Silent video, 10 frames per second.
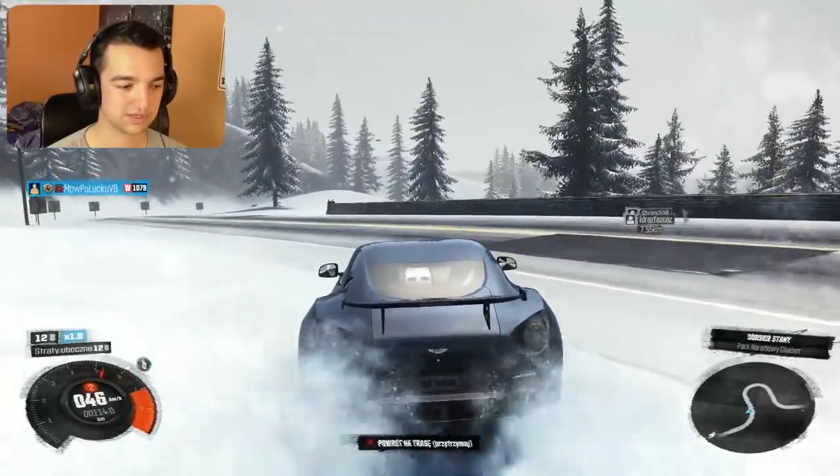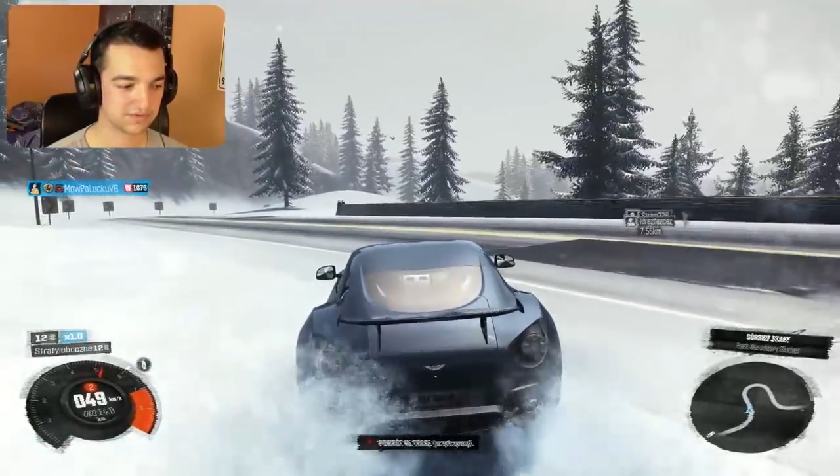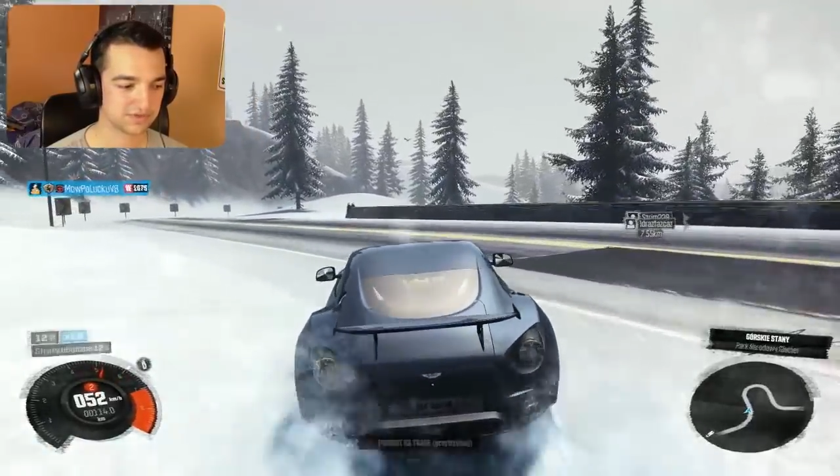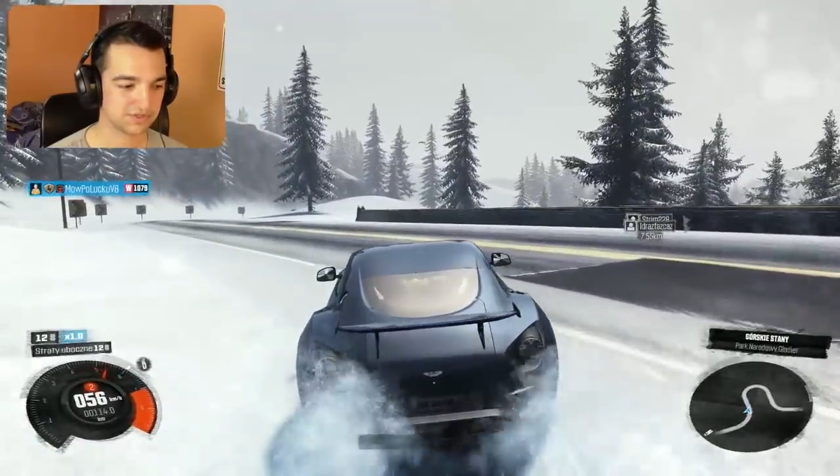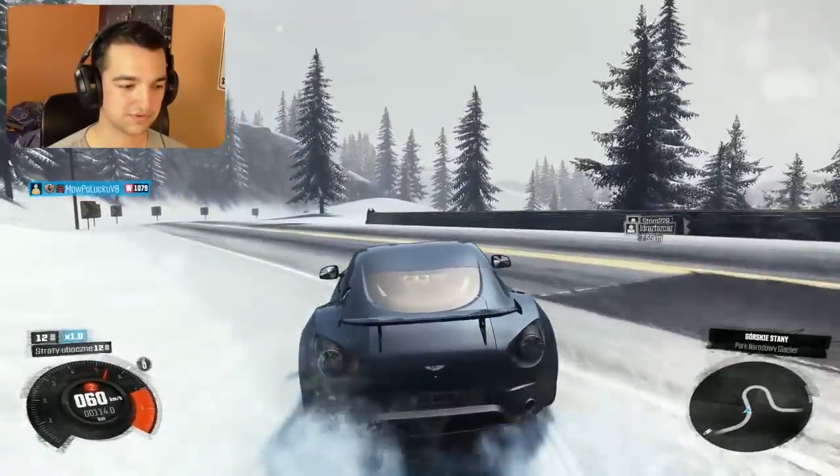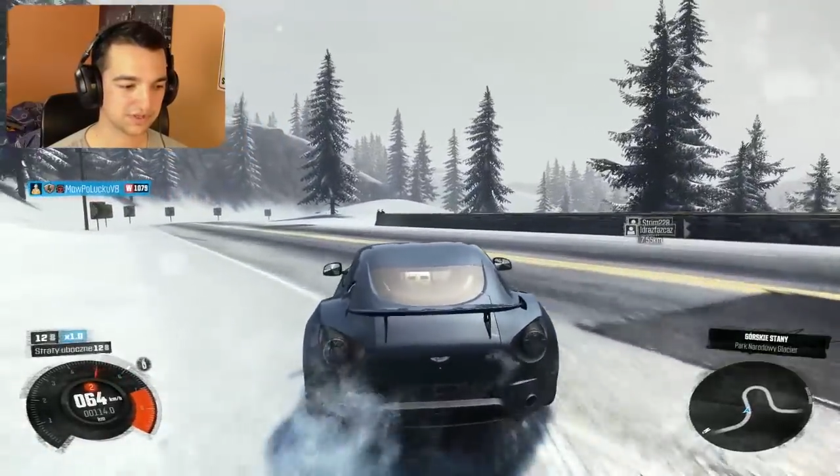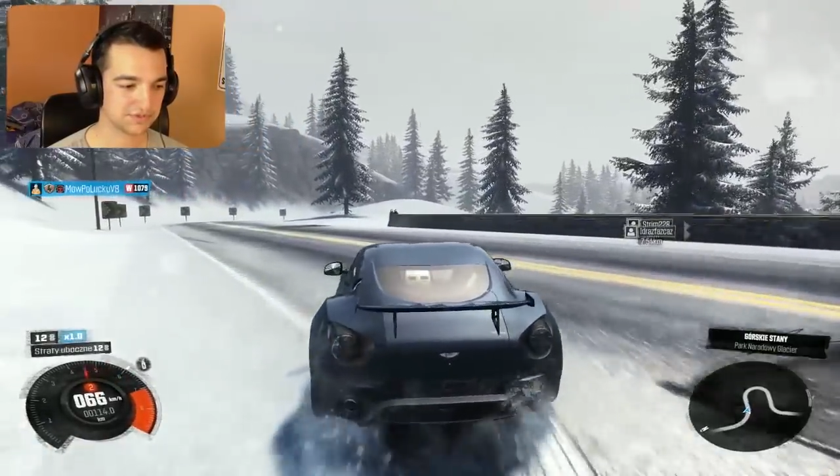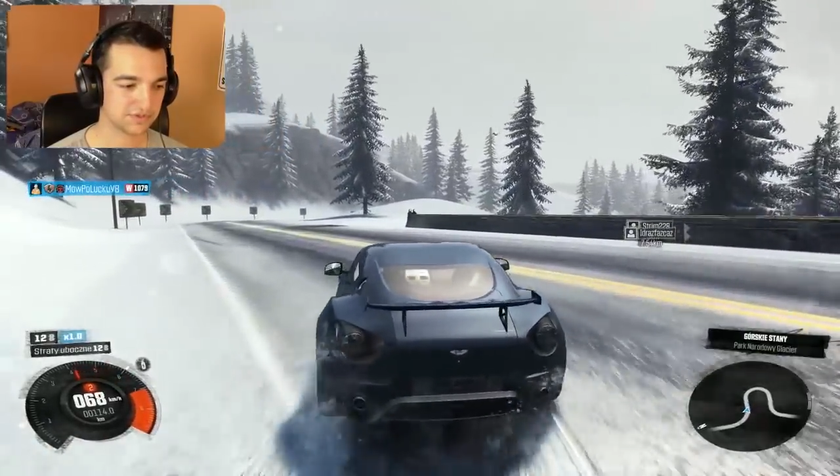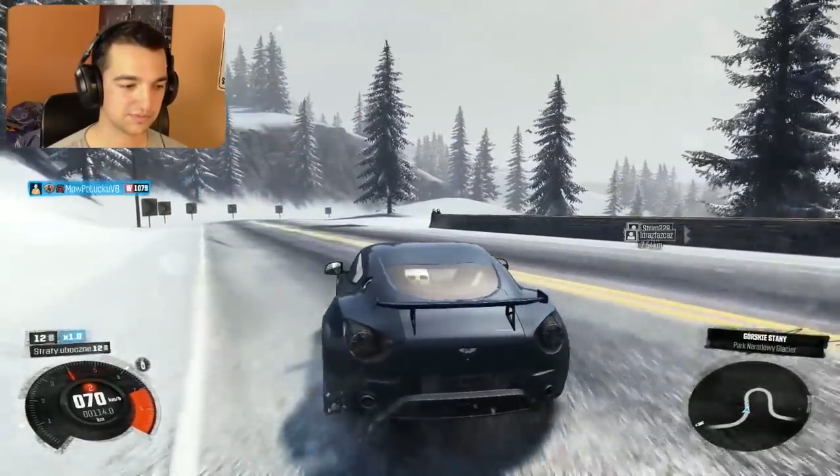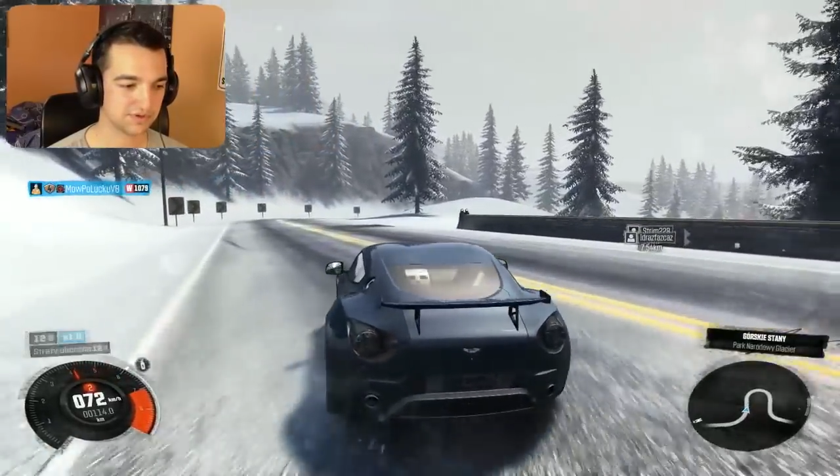to wtedy
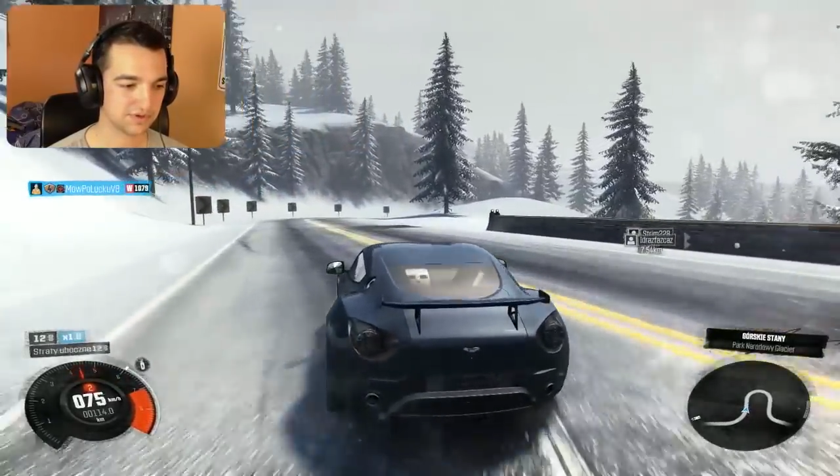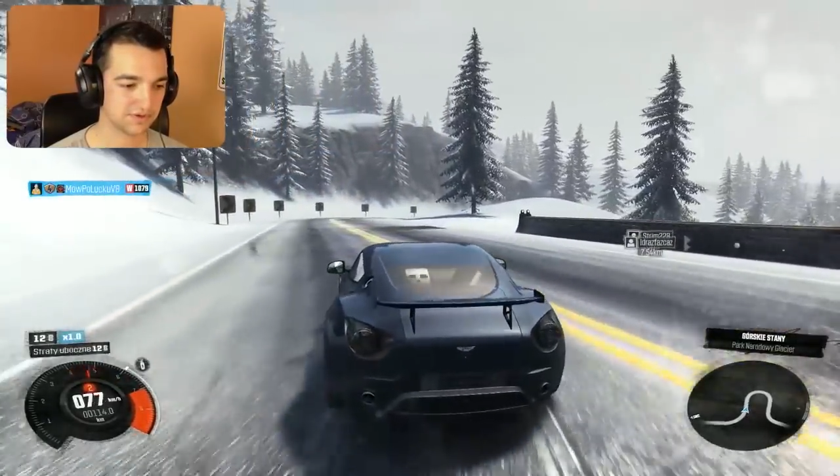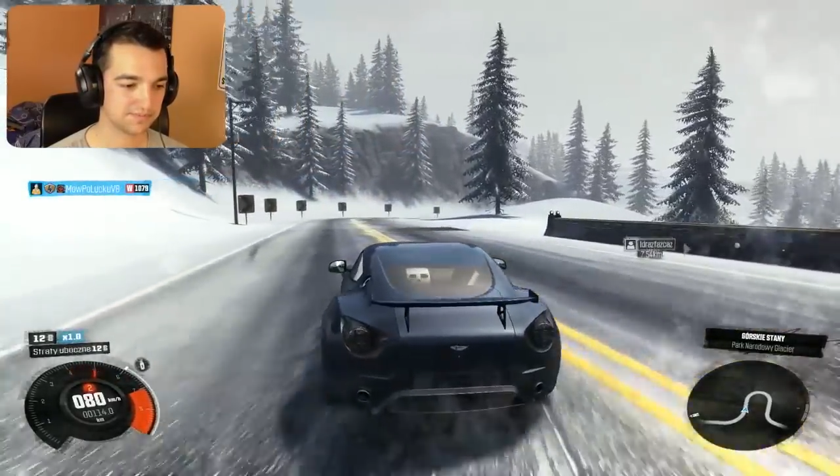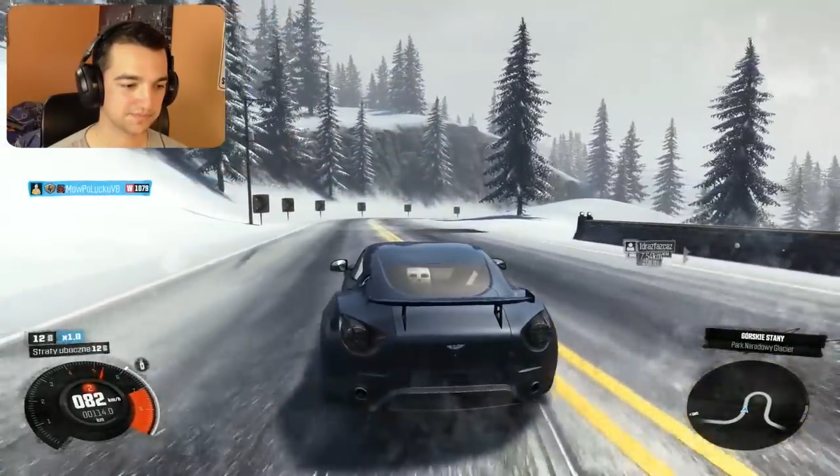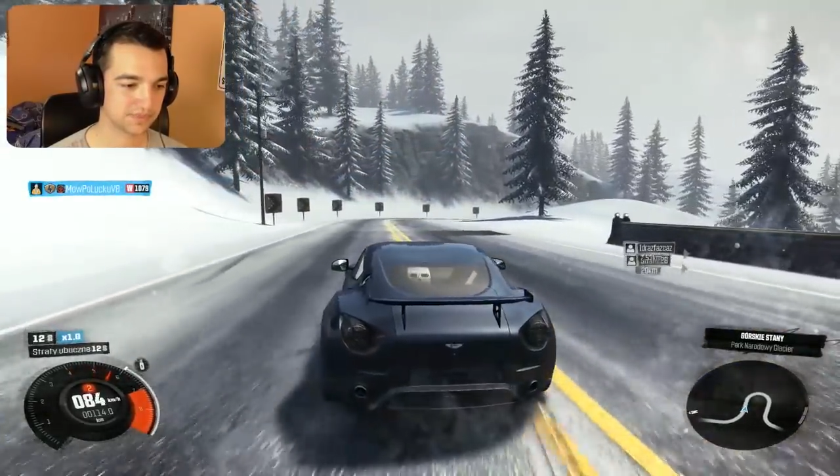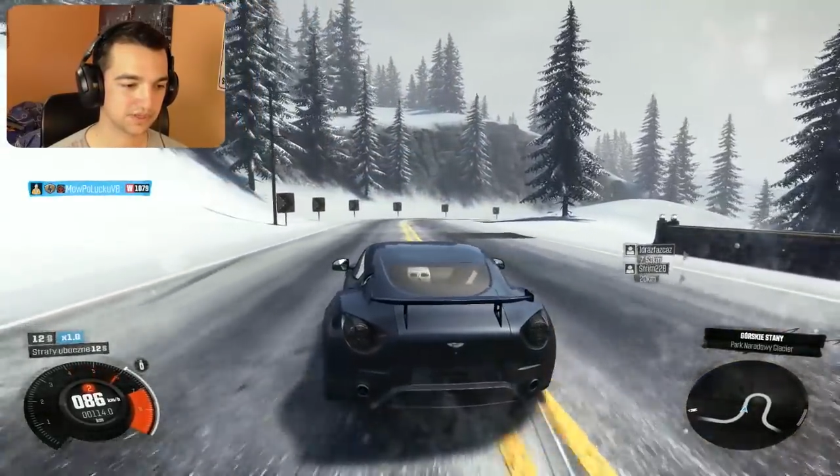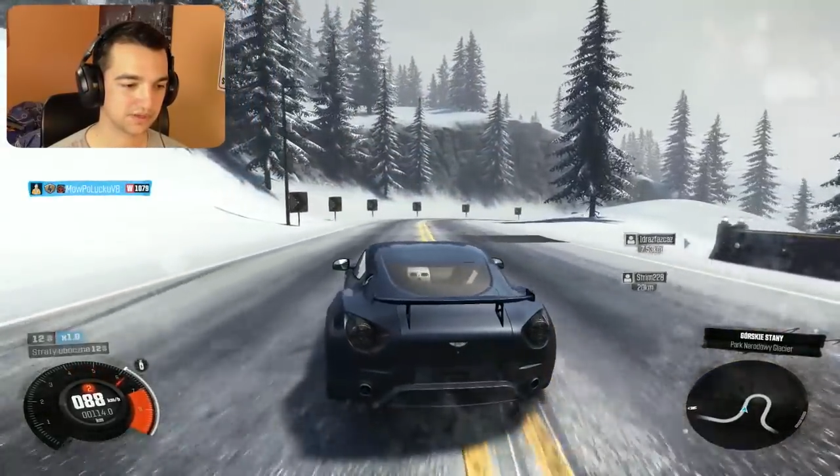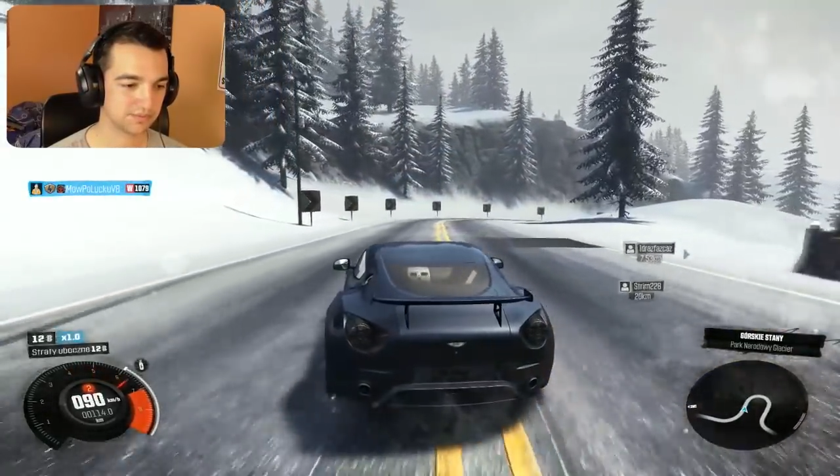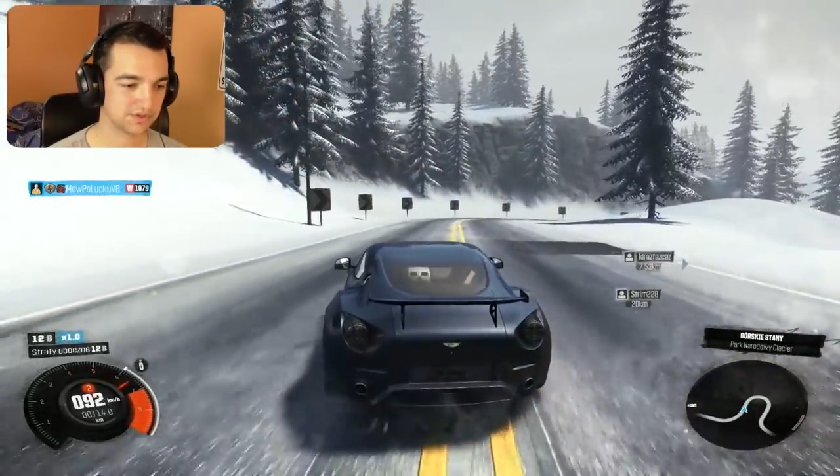warto sobie e,